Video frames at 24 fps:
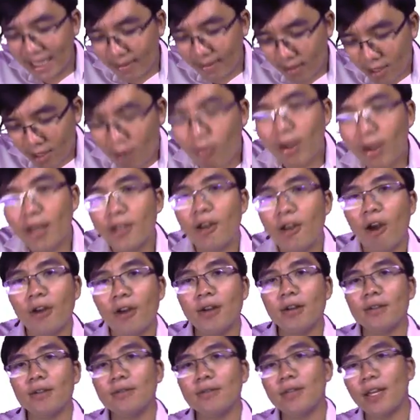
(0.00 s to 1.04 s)
Thì các bạn không bao giờ
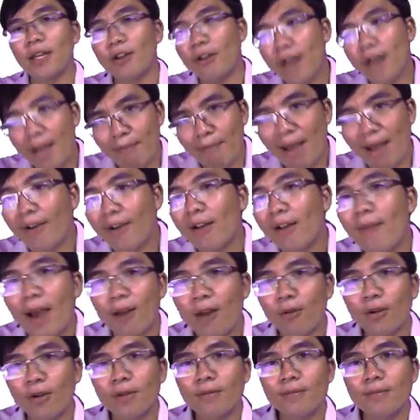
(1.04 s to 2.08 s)
giỏi được, thầy nói đảm bảo với
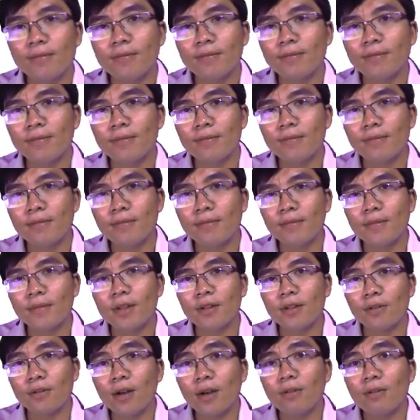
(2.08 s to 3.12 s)
các bạn luôn,
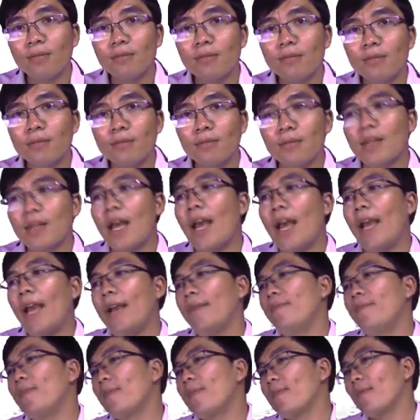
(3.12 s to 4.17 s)
đúng không?
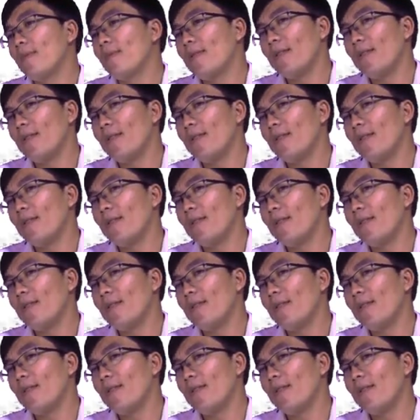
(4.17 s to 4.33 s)
Đấy.